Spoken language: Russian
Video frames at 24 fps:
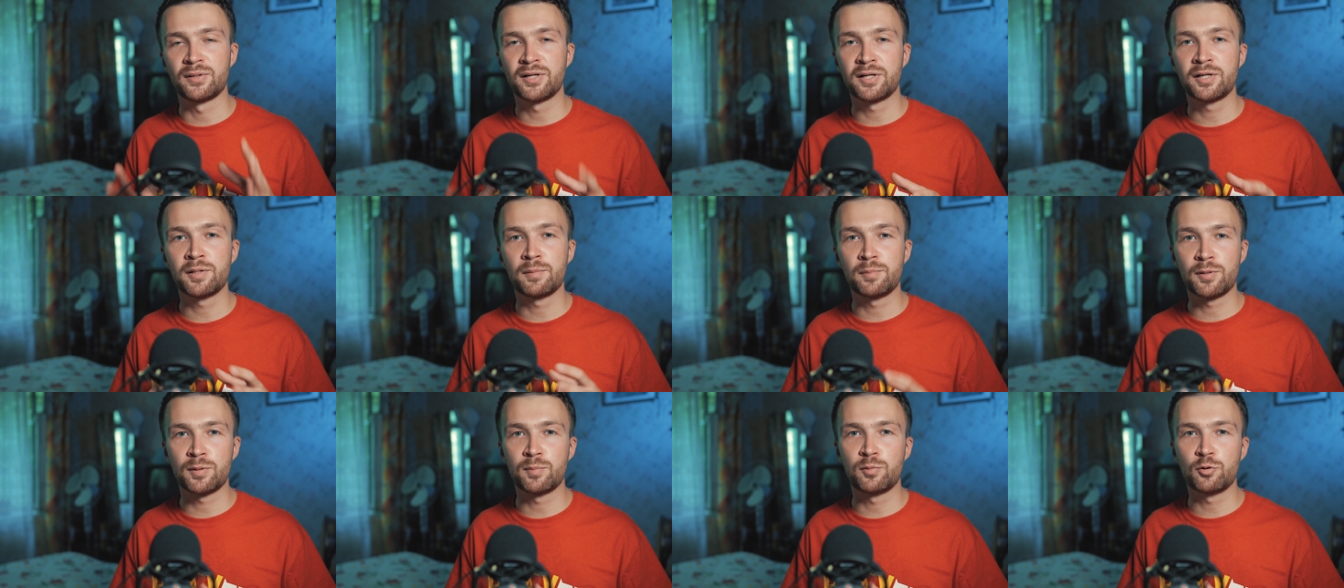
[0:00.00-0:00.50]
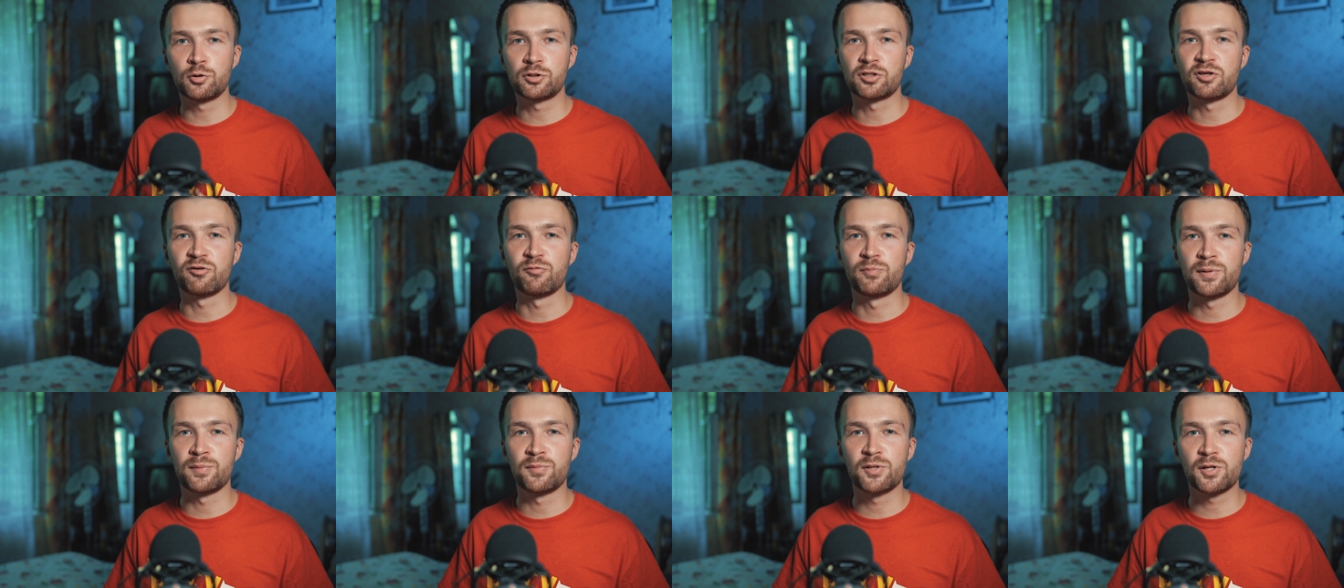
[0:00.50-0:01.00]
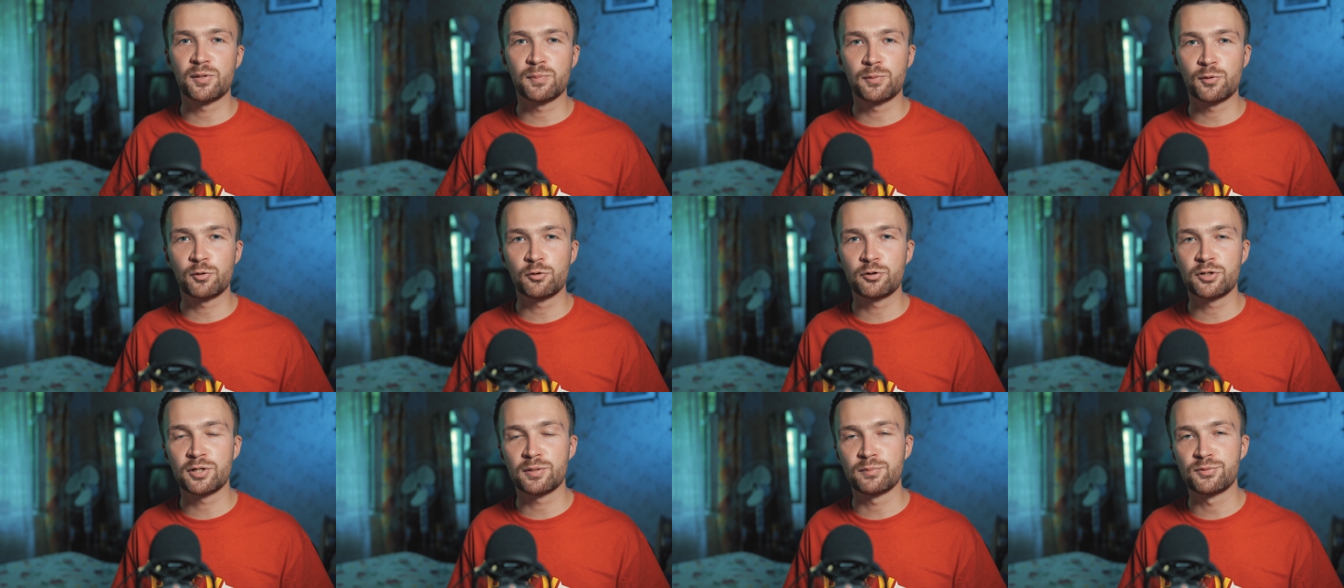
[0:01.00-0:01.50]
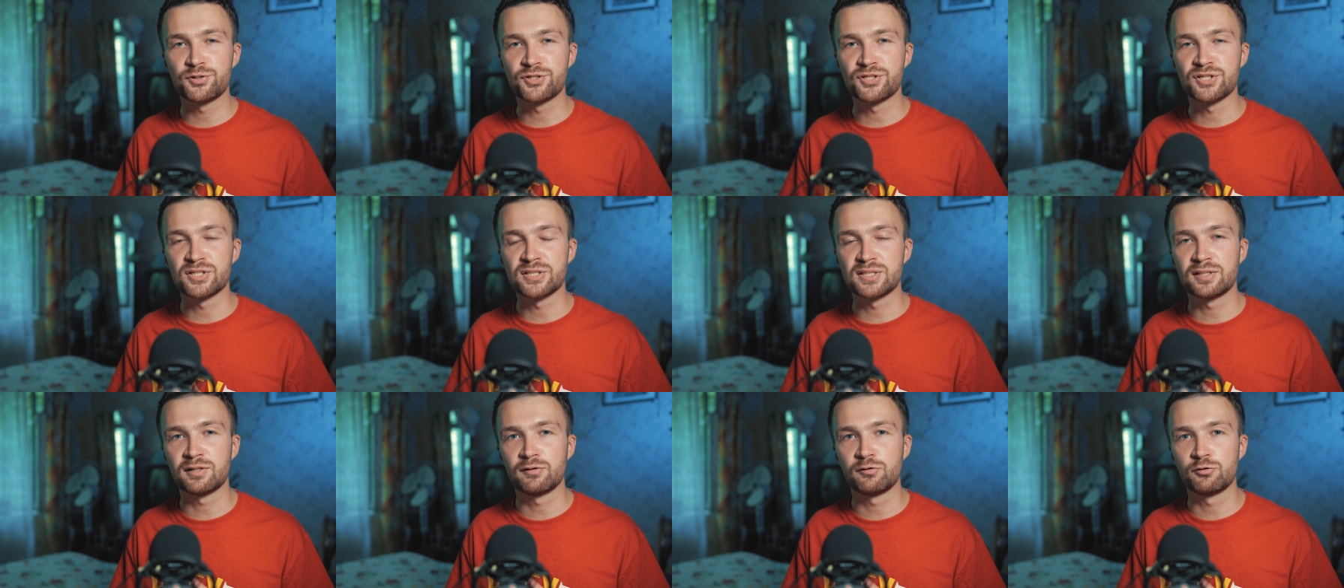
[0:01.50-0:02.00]
При обработке в Premiere Pro я
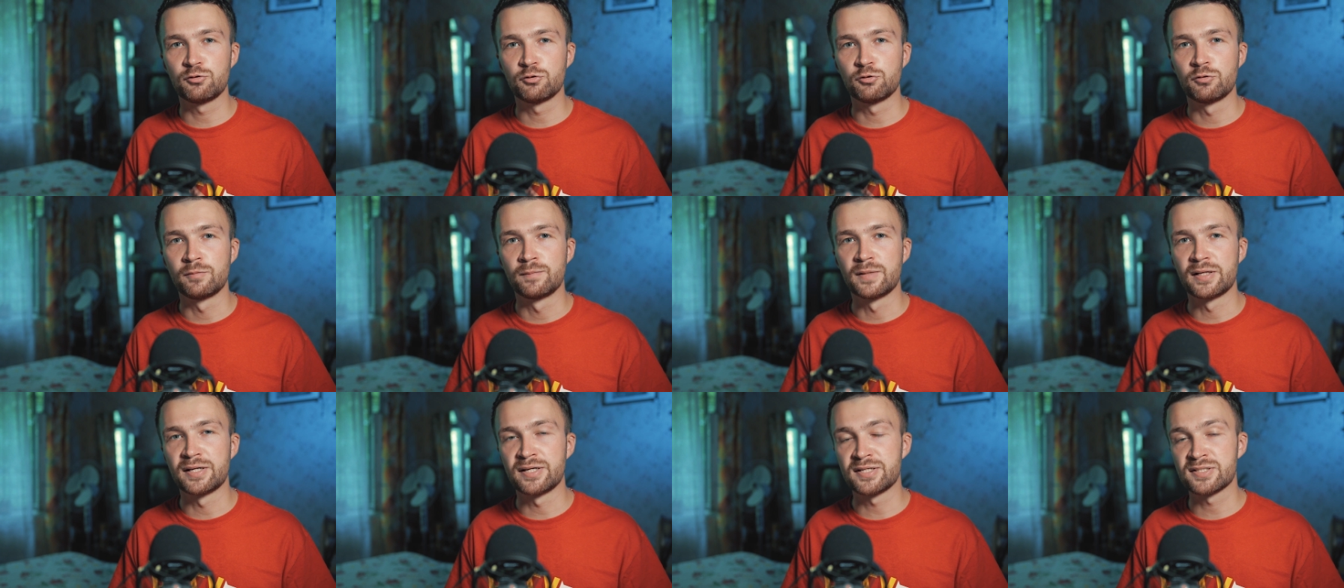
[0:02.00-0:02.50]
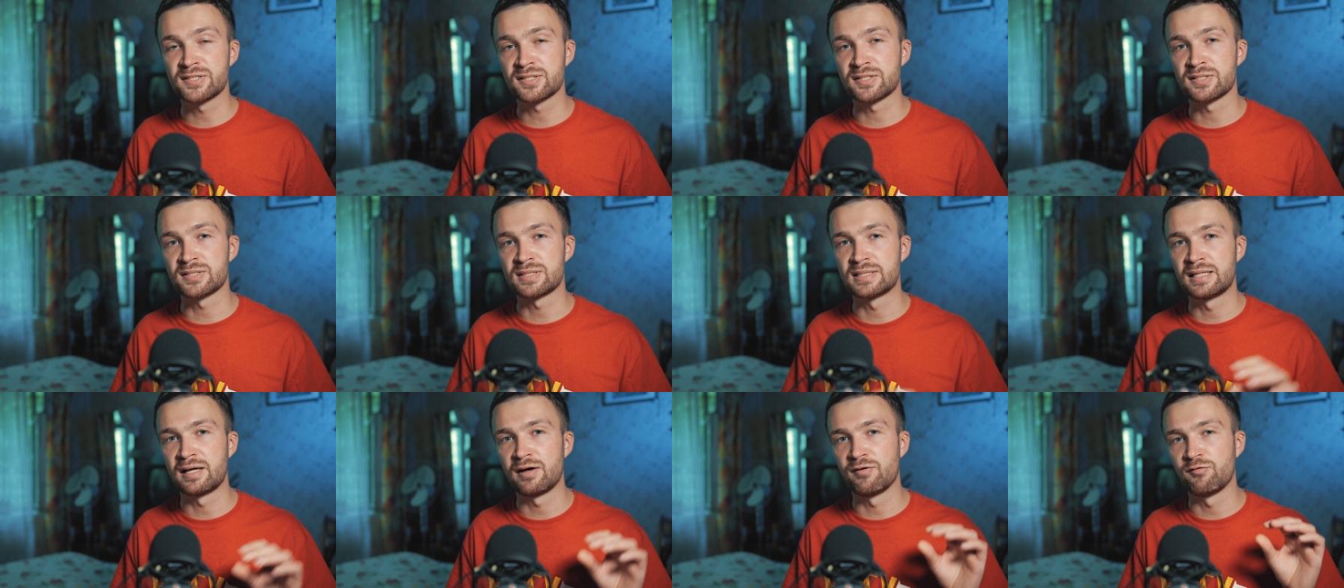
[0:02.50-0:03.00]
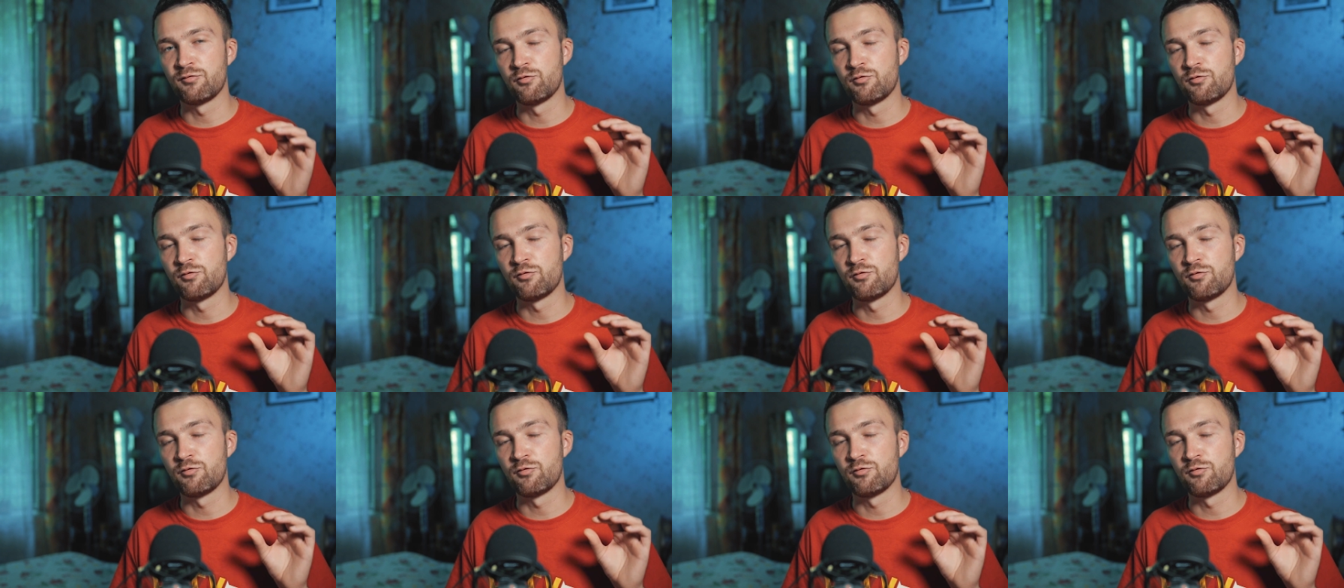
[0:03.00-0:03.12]
обычно ставлю резкость на